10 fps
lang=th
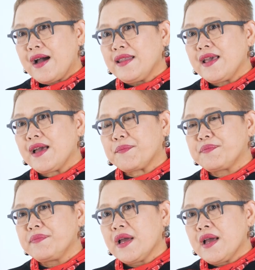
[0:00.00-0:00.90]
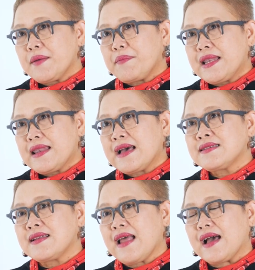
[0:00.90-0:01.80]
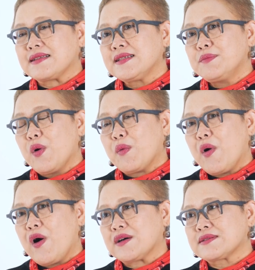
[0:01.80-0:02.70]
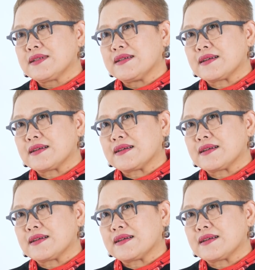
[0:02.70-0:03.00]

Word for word: อันเนี้ยเป็นลักษณะที่บ่งบอกถึง